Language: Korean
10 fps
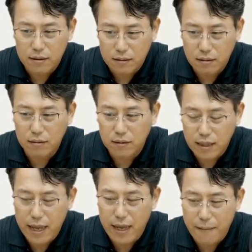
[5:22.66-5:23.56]

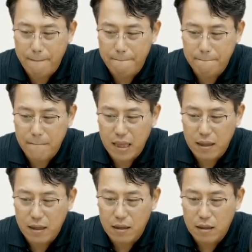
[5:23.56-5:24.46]
그런데
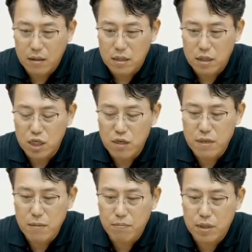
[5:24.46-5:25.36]

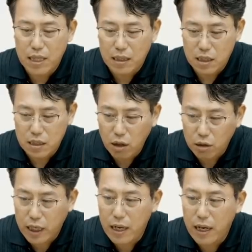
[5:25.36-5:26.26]
이미
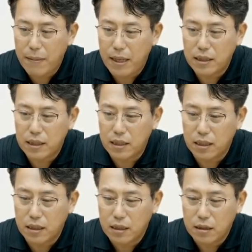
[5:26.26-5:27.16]
이렇게나
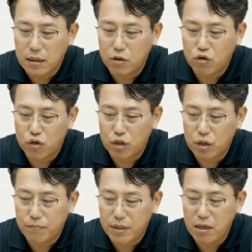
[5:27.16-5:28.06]
많이 이
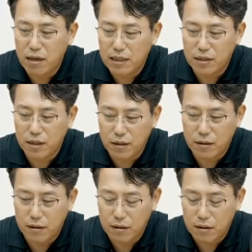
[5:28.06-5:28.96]
주식을
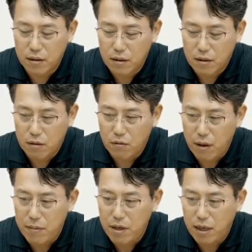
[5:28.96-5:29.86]
빌려갔어요.
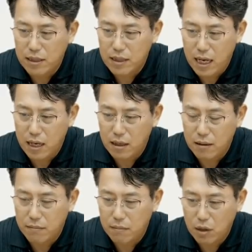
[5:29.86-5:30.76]
왜 빌려갔냐?
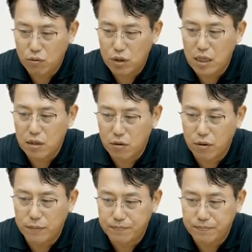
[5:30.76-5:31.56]
매도 때리려고.